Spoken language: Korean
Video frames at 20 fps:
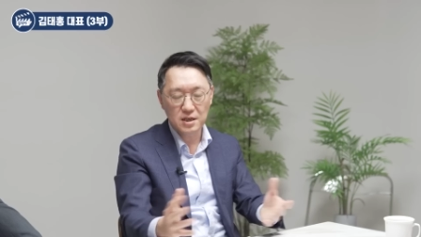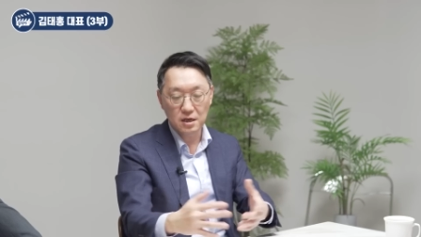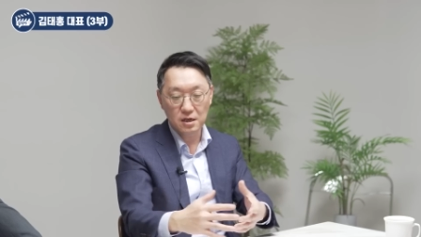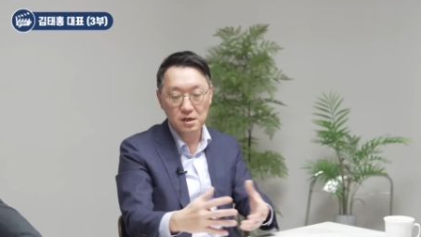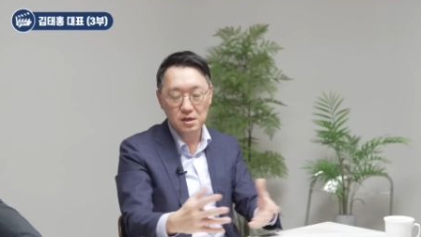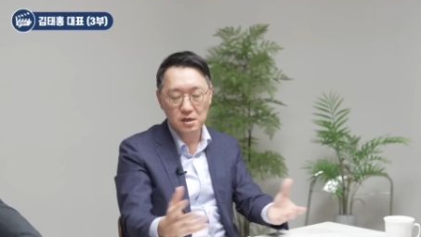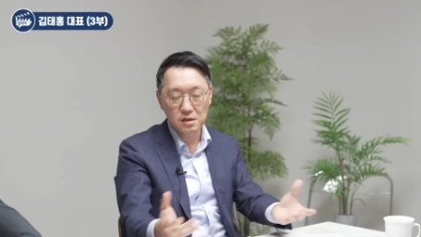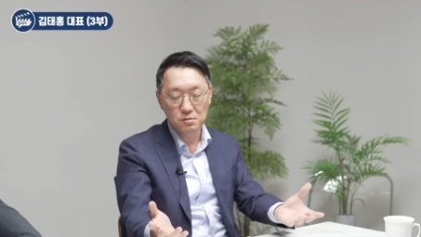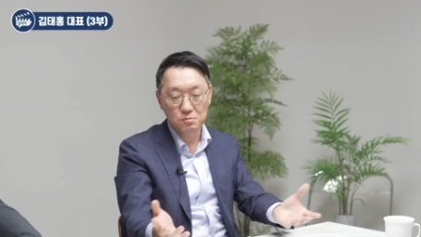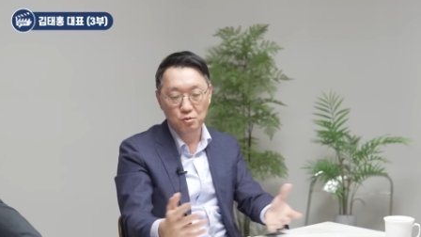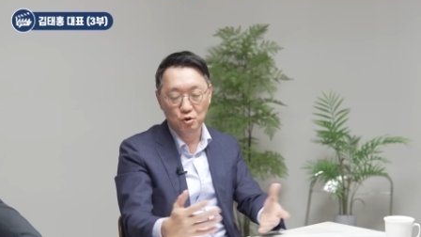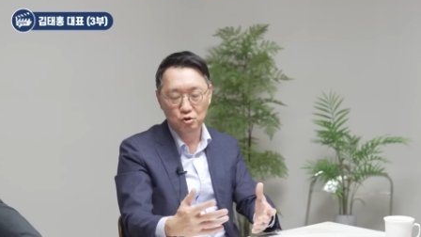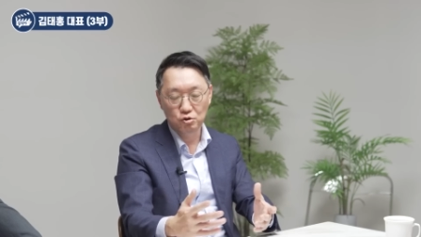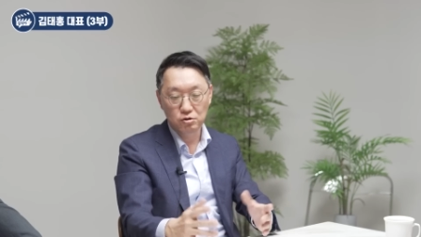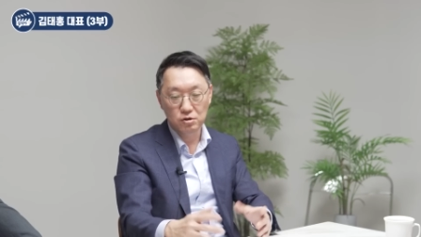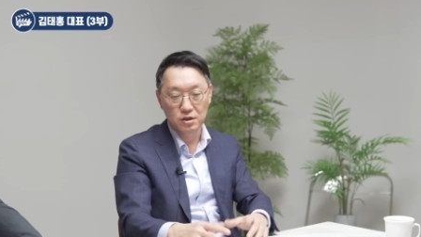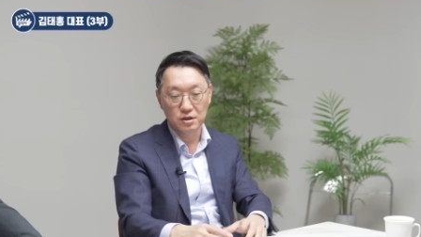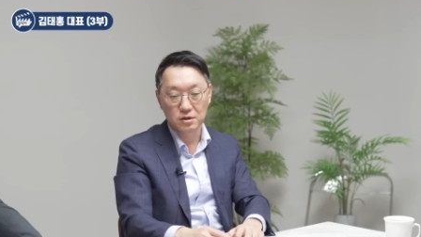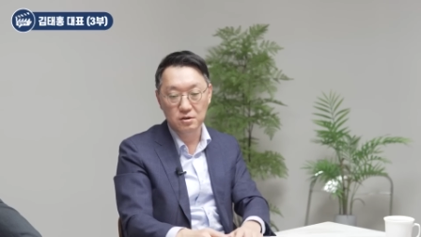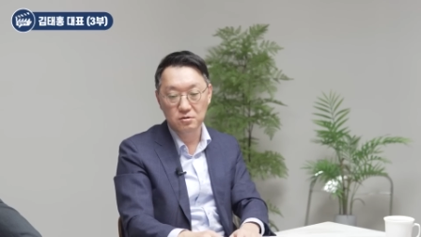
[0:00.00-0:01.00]
셀
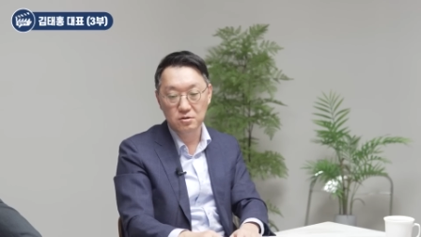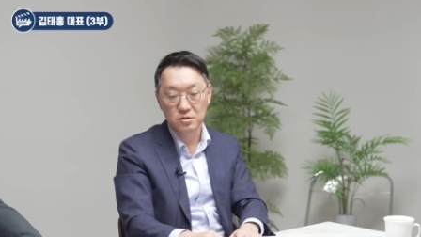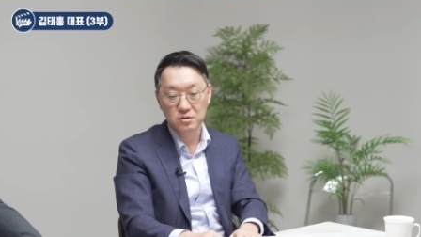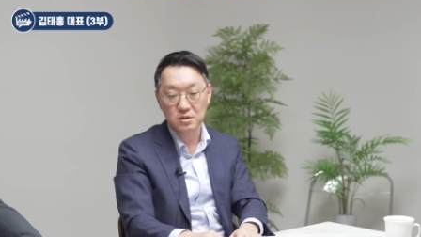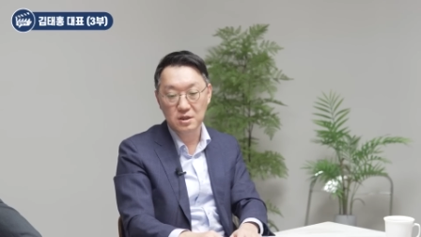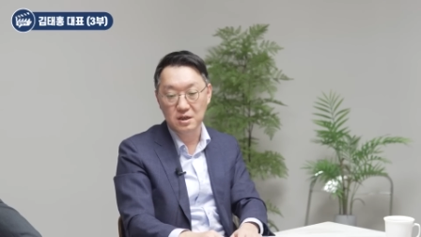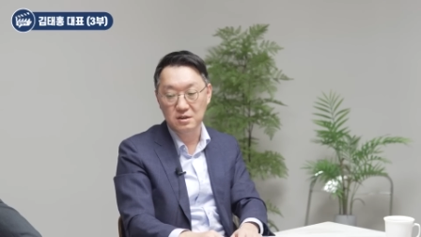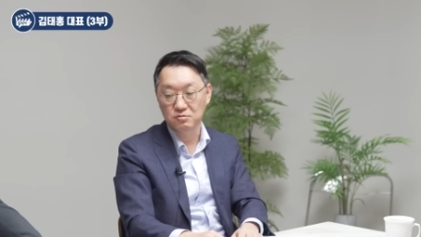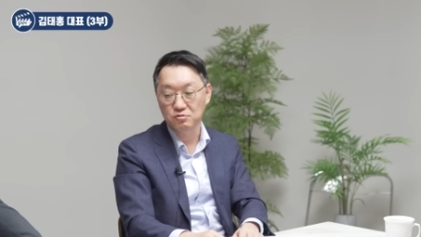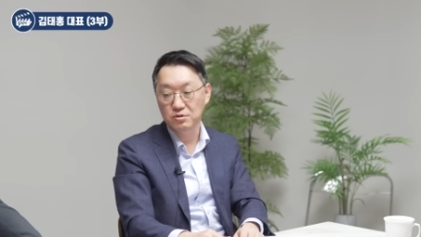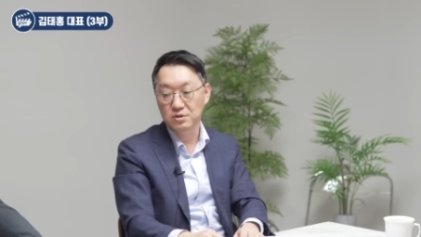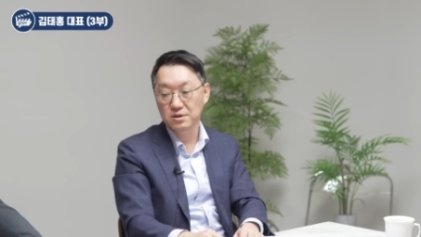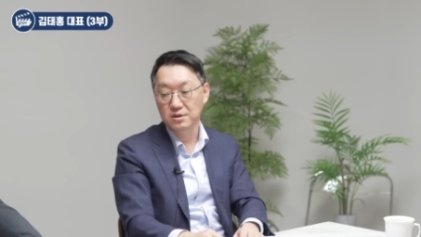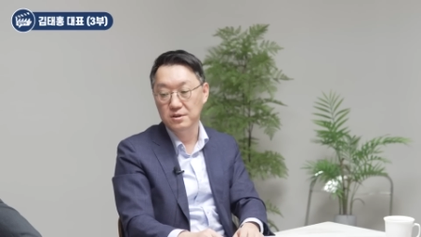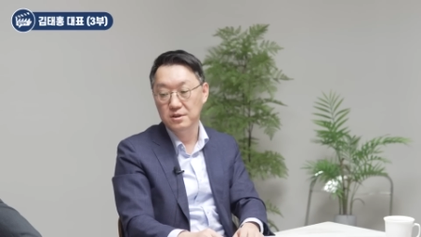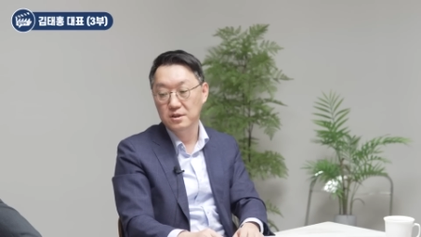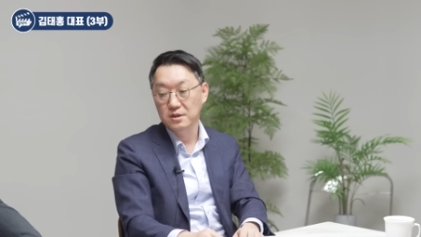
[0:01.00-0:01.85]
모듈 이거는 다르고요.